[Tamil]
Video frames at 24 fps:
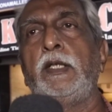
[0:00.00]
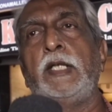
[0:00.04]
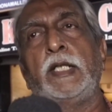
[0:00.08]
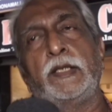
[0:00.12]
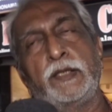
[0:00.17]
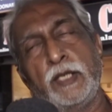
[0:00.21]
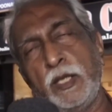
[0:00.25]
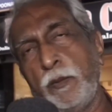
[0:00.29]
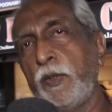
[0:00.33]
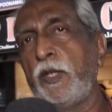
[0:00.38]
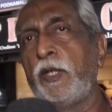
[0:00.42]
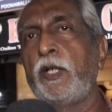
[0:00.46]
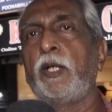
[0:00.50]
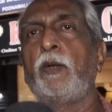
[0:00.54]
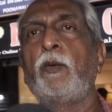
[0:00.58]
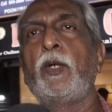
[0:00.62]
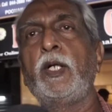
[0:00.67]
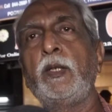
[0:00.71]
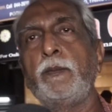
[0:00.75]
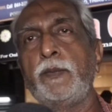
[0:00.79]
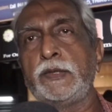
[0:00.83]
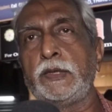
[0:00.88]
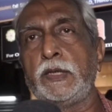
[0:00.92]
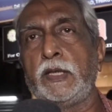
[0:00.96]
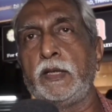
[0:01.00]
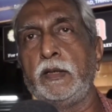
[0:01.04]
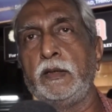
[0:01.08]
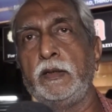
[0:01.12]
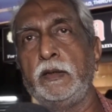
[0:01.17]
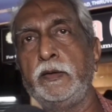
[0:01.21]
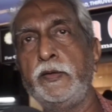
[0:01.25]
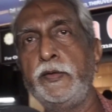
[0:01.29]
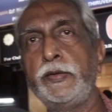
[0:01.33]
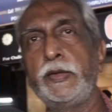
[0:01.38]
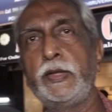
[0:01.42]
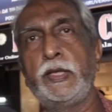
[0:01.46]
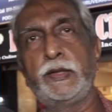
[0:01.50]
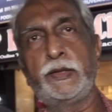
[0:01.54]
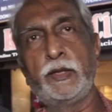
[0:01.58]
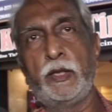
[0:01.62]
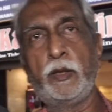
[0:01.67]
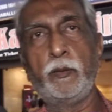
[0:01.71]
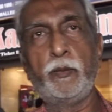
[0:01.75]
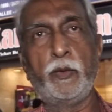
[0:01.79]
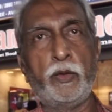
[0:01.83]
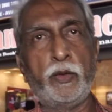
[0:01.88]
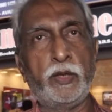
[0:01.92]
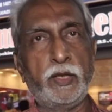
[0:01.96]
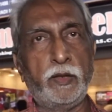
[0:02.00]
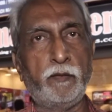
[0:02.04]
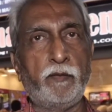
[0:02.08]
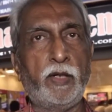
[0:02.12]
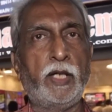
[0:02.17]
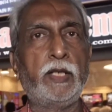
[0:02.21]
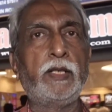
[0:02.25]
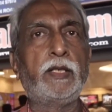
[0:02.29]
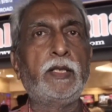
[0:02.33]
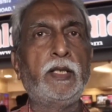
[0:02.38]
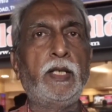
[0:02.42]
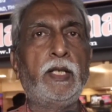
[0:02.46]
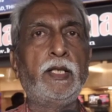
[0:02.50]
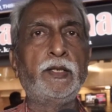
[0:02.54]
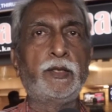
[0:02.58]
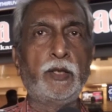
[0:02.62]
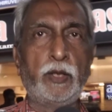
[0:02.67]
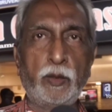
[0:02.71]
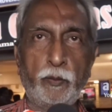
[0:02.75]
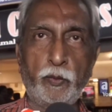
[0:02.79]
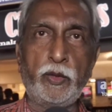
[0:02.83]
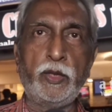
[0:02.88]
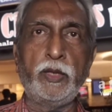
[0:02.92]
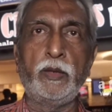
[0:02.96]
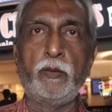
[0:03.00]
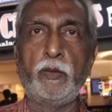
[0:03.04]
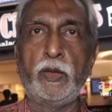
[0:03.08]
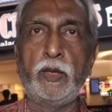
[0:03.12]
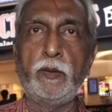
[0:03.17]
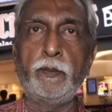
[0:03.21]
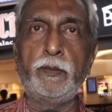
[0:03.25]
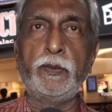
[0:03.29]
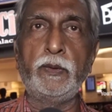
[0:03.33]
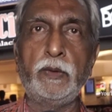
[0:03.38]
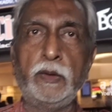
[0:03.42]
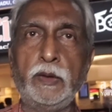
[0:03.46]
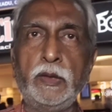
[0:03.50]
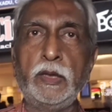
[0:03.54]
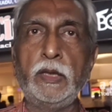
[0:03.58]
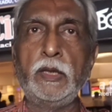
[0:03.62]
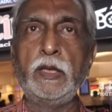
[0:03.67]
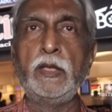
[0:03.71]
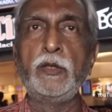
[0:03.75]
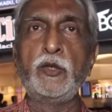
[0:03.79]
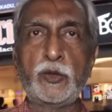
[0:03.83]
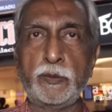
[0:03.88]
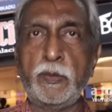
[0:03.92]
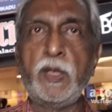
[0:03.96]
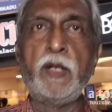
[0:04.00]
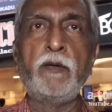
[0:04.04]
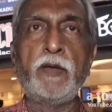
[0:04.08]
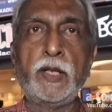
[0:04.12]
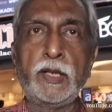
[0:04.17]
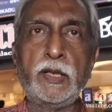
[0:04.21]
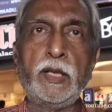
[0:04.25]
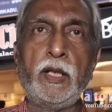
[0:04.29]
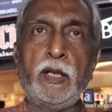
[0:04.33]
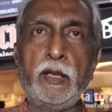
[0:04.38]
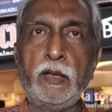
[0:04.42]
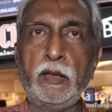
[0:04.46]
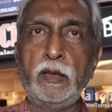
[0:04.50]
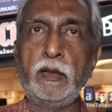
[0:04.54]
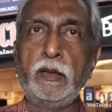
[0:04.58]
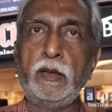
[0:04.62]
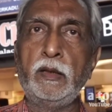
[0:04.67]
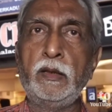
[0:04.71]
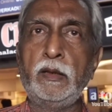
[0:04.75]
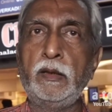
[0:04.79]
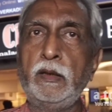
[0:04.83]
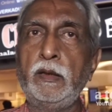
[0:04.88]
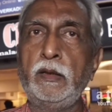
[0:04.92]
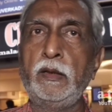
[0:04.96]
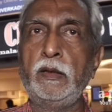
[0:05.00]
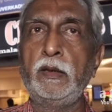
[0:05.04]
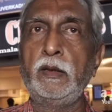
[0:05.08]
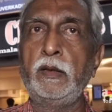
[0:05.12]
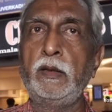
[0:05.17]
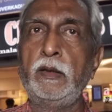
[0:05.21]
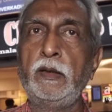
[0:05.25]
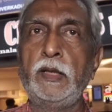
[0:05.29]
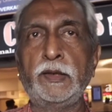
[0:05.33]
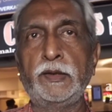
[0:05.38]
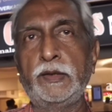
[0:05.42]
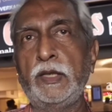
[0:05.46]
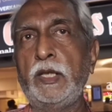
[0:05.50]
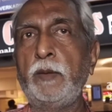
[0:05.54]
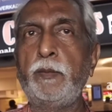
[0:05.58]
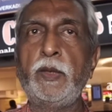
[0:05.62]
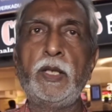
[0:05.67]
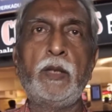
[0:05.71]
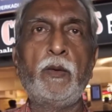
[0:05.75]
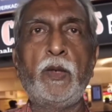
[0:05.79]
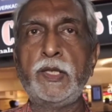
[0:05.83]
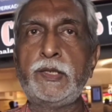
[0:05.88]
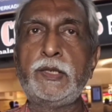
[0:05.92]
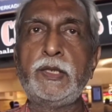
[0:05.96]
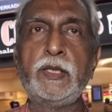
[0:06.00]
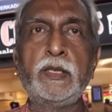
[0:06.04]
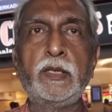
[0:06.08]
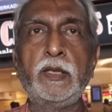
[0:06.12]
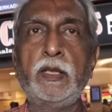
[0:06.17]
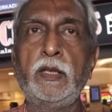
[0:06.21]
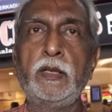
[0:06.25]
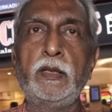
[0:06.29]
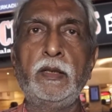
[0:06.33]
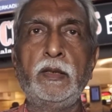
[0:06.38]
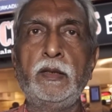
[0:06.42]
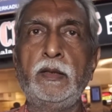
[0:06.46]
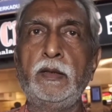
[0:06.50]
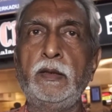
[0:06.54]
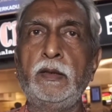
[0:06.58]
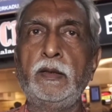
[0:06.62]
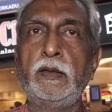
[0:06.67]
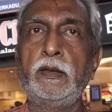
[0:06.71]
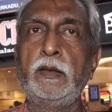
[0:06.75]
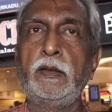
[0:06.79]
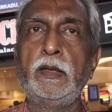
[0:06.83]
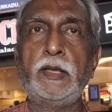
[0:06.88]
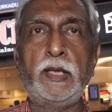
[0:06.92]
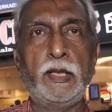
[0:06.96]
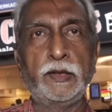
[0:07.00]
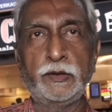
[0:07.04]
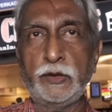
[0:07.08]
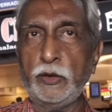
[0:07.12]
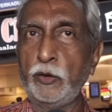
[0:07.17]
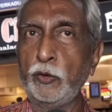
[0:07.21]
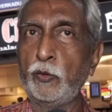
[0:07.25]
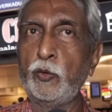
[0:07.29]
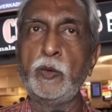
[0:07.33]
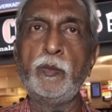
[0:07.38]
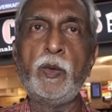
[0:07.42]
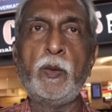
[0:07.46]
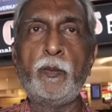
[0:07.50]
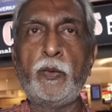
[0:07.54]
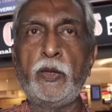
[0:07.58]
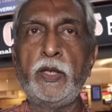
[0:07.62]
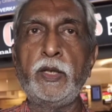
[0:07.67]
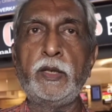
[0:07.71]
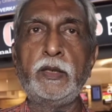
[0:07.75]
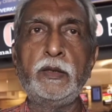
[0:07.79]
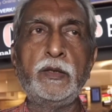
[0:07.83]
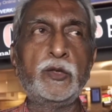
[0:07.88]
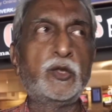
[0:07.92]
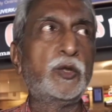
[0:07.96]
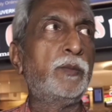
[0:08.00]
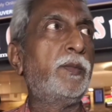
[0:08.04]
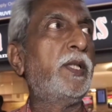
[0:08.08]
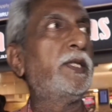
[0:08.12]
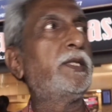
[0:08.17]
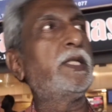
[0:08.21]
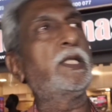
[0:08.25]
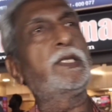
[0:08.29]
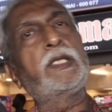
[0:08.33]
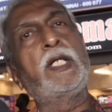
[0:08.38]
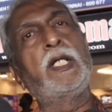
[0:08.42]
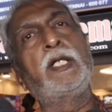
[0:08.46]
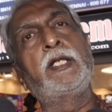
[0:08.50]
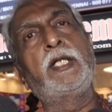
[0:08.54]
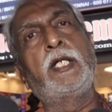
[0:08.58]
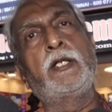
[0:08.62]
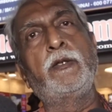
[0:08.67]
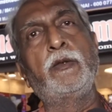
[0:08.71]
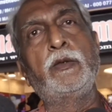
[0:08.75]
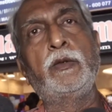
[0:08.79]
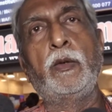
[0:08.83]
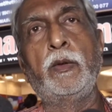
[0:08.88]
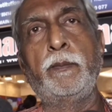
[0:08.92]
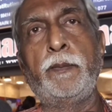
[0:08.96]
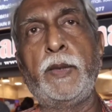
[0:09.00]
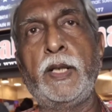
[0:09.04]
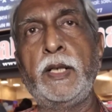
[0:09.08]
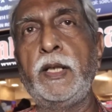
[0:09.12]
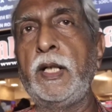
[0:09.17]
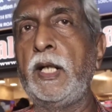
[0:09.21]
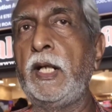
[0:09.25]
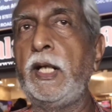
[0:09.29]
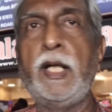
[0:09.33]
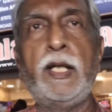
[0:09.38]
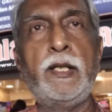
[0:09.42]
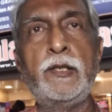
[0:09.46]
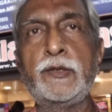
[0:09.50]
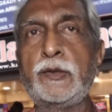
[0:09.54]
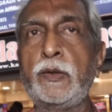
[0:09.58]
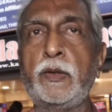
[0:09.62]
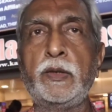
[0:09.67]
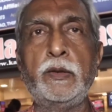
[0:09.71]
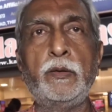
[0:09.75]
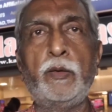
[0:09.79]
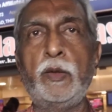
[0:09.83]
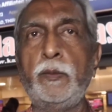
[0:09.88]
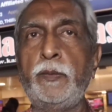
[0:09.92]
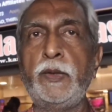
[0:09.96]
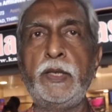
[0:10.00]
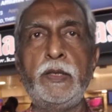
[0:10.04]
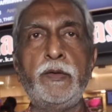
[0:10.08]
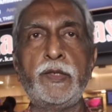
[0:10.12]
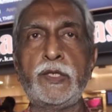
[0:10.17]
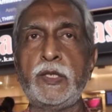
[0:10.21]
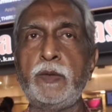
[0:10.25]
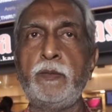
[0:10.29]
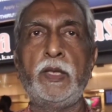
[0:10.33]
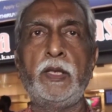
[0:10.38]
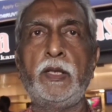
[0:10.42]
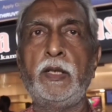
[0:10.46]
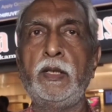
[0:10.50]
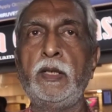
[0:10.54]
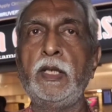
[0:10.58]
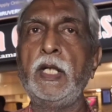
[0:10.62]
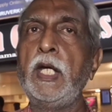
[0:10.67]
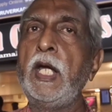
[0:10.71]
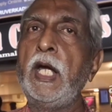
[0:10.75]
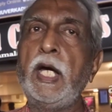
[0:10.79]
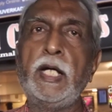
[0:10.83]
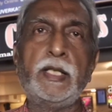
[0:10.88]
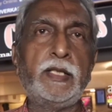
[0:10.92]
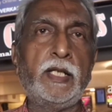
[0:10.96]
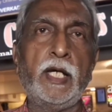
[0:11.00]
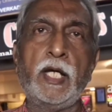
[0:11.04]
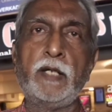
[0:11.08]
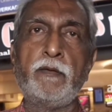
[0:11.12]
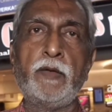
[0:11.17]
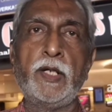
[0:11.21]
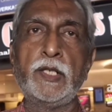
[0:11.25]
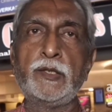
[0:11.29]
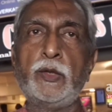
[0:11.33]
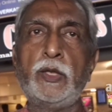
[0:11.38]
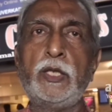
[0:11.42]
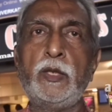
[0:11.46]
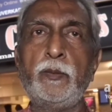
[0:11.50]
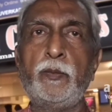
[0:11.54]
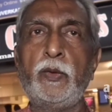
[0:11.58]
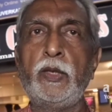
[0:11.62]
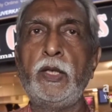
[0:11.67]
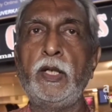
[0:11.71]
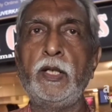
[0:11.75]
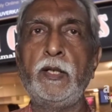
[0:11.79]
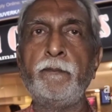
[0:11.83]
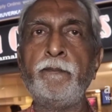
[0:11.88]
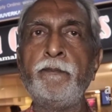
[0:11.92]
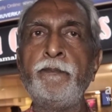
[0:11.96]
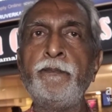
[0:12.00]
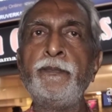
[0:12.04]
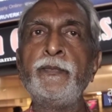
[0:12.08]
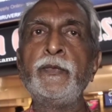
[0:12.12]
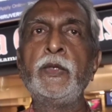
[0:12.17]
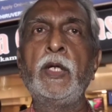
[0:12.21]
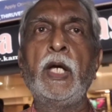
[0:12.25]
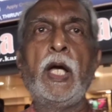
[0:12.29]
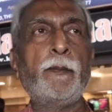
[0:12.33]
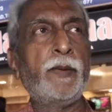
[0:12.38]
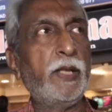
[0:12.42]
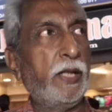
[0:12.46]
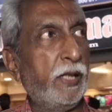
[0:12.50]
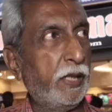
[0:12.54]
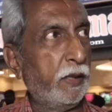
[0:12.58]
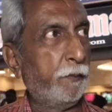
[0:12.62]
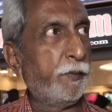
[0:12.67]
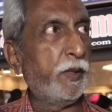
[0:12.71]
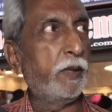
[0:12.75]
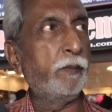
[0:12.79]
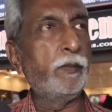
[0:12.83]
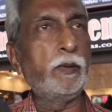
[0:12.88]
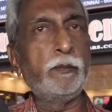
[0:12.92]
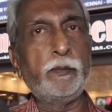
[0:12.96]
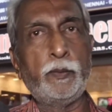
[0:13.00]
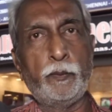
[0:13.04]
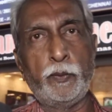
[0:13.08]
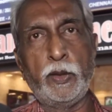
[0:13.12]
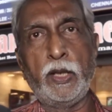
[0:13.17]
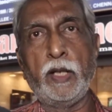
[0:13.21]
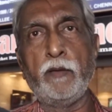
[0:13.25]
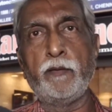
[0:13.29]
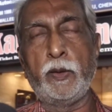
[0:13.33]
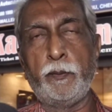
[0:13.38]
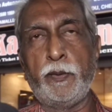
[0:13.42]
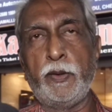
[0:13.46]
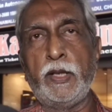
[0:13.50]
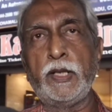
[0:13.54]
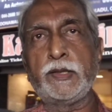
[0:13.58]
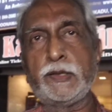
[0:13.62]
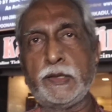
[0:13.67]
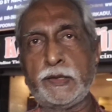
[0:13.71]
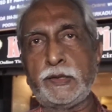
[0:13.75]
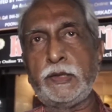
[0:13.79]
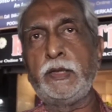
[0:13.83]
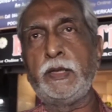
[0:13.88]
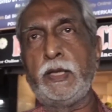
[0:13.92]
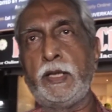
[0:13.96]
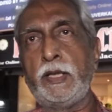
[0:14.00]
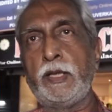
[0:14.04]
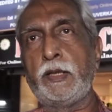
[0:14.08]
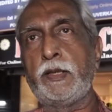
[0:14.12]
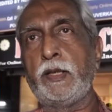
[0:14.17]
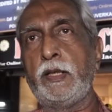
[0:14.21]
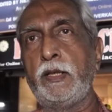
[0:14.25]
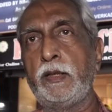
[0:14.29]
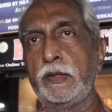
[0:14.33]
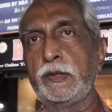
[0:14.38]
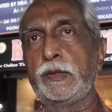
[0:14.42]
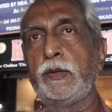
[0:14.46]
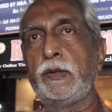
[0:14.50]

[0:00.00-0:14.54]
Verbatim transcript: எத்தனை பேரோட உழைப்பு சார் எத்தனை பேருடைய வாழ்க்கை எத்தனை பேருடைய உழைப்பு சும்மா வருதா எத்தனை பேர் உழைச்சிருக்காங்க இதில் எத்தனை குடும்பம் பழைக்குது சும்மா ஜஸ்ட் லைக் தட் வந்து ஒரு படம் நல்லா இல்லைன்னு சொல்கிறது ஒன்றும் பெரிய விஷயமே இல்லை அது யார் வேணால் சொல்லிட்டு போயிடலாம் அப்போ எல்லா படமும் போய் அவரை போய் அசிஸ்டன்ட் டேரக்டராக இருக்க